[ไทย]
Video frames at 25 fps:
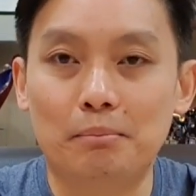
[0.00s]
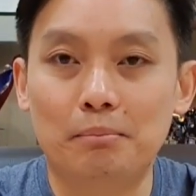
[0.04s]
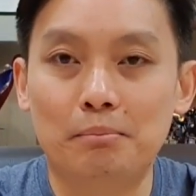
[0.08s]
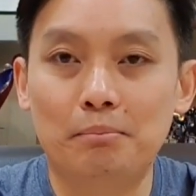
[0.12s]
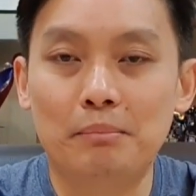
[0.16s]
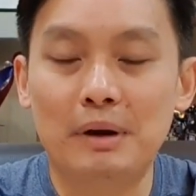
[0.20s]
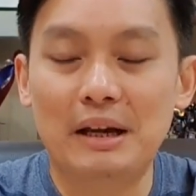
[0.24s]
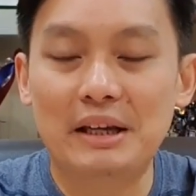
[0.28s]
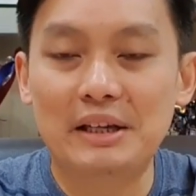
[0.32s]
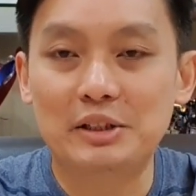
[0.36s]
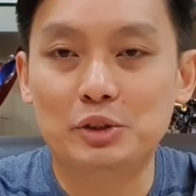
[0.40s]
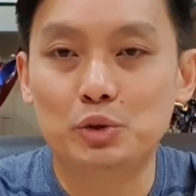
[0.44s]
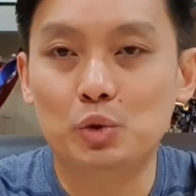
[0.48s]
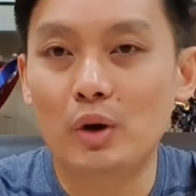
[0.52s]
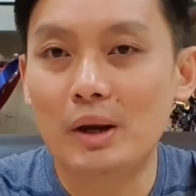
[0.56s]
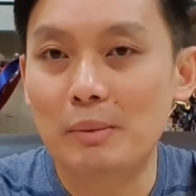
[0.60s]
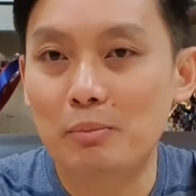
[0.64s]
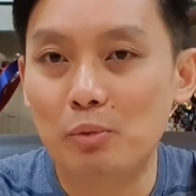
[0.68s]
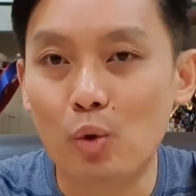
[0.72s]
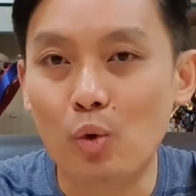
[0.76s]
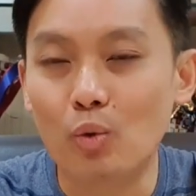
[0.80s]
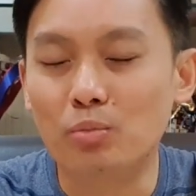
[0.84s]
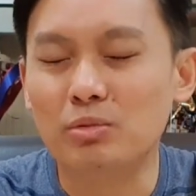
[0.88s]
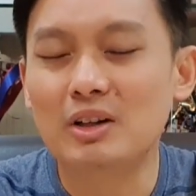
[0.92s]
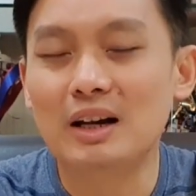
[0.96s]
ไม่ช่วย
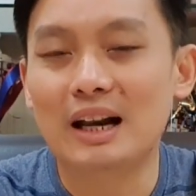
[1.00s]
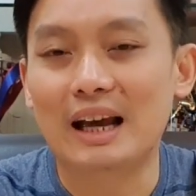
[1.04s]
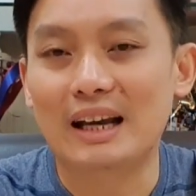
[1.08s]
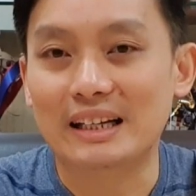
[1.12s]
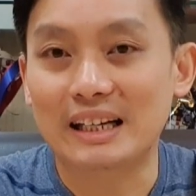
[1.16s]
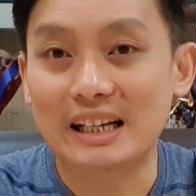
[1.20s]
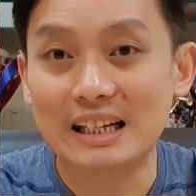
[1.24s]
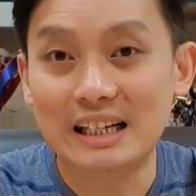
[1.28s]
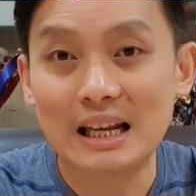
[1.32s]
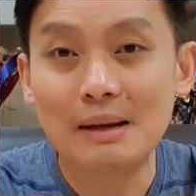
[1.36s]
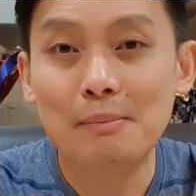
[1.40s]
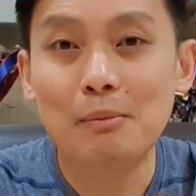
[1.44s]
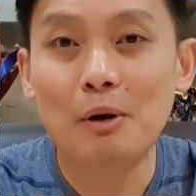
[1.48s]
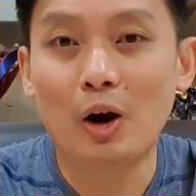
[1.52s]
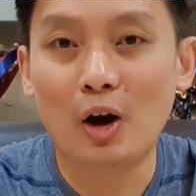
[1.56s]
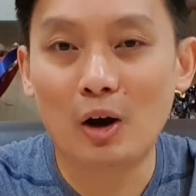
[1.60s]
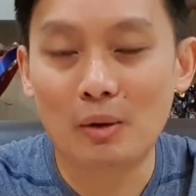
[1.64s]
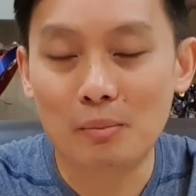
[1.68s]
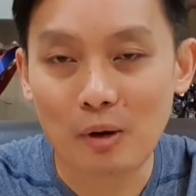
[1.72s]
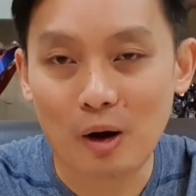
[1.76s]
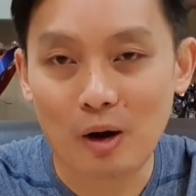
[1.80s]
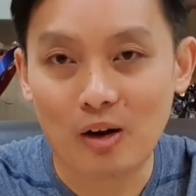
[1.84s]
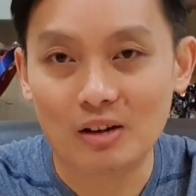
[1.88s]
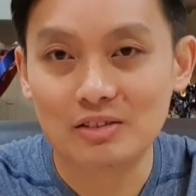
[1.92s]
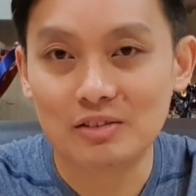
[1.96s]
ภูมิเท่าไหร่กินให้พอ
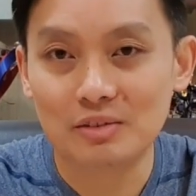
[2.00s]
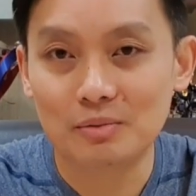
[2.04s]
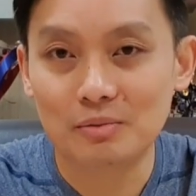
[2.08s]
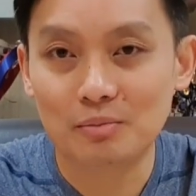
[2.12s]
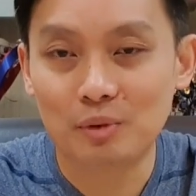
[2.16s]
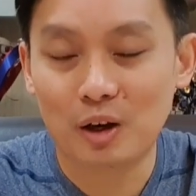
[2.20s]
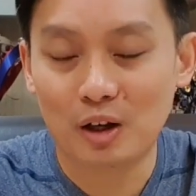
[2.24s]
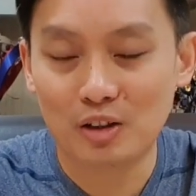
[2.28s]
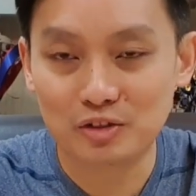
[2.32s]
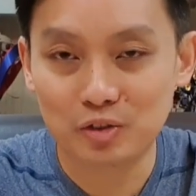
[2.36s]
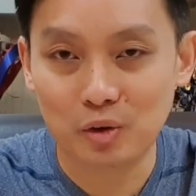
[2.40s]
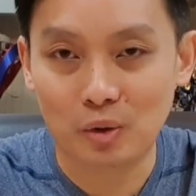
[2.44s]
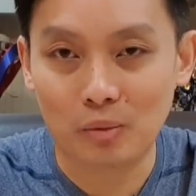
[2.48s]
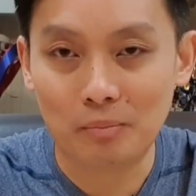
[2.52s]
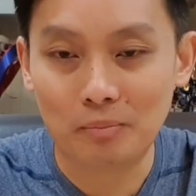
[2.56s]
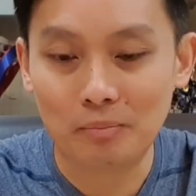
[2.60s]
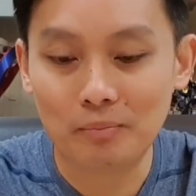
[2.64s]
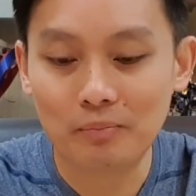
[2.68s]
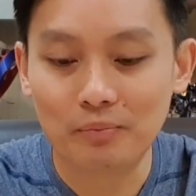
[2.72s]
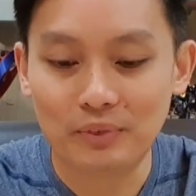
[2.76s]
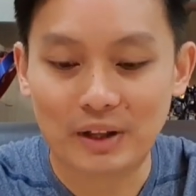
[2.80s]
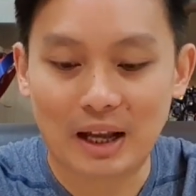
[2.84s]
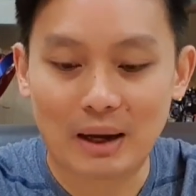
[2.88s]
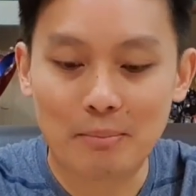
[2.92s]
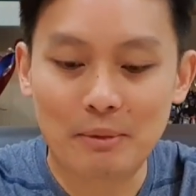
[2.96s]
เหมาะพอสม
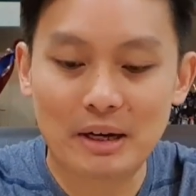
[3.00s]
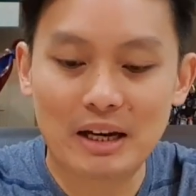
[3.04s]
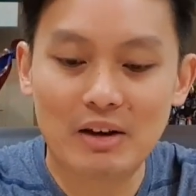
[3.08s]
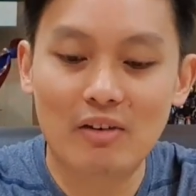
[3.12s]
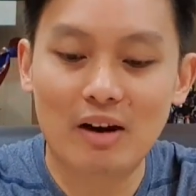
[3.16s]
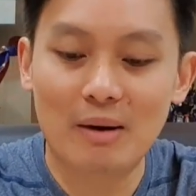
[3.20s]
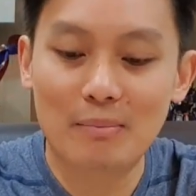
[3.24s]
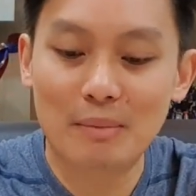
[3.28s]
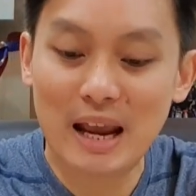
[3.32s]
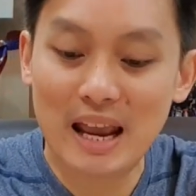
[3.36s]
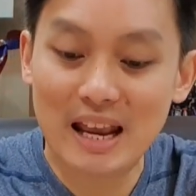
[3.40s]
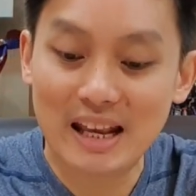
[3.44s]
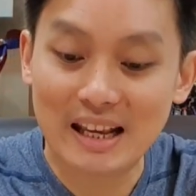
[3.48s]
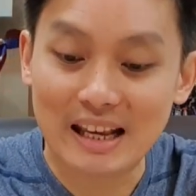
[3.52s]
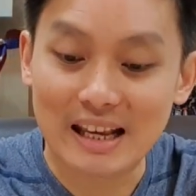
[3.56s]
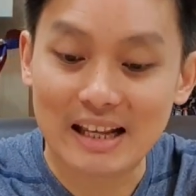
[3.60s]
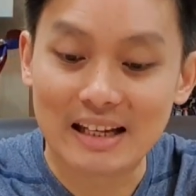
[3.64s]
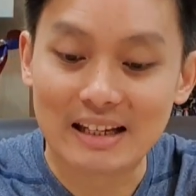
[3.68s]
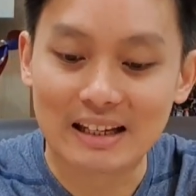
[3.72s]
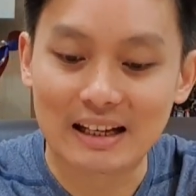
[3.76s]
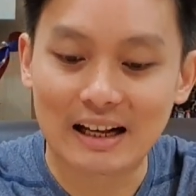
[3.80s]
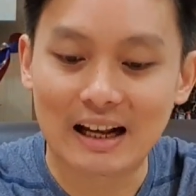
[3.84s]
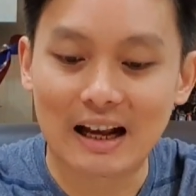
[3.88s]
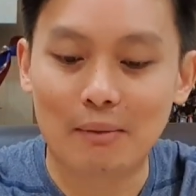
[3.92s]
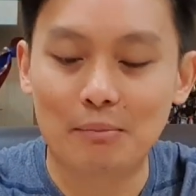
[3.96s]
นะ ไม่ได้ว่าไม่ให้กิน
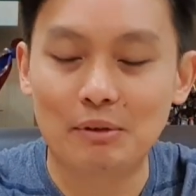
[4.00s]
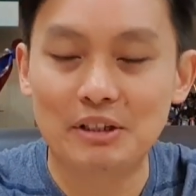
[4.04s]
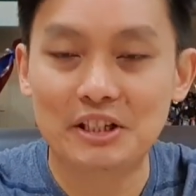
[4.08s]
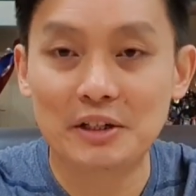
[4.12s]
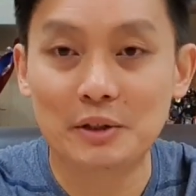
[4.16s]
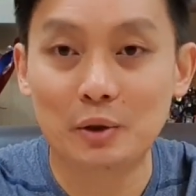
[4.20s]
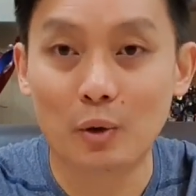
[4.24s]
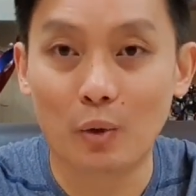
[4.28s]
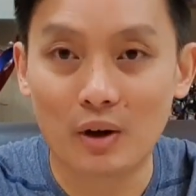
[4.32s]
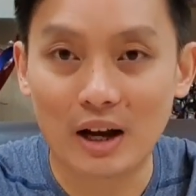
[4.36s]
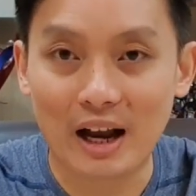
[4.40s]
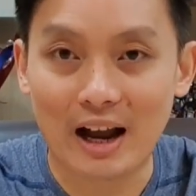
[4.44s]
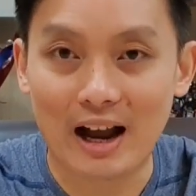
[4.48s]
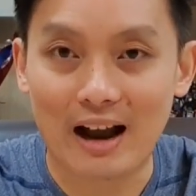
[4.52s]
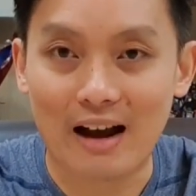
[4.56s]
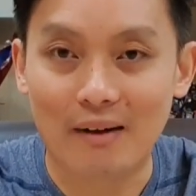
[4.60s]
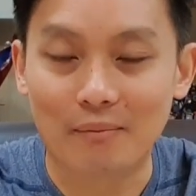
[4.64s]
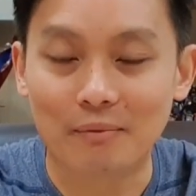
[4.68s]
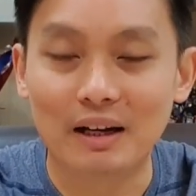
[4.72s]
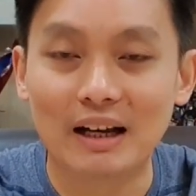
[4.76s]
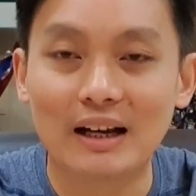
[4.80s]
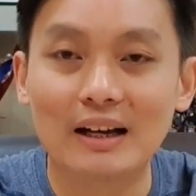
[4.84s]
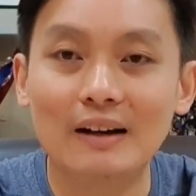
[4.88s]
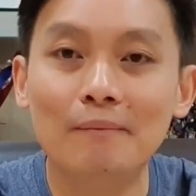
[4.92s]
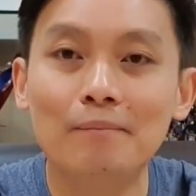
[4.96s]
นะครับ ไม่ใช่โนคาร์บ
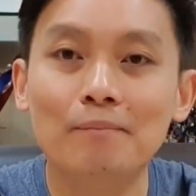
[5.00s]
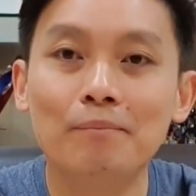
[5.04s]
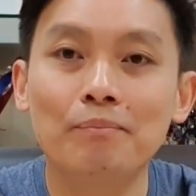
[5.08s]
นะ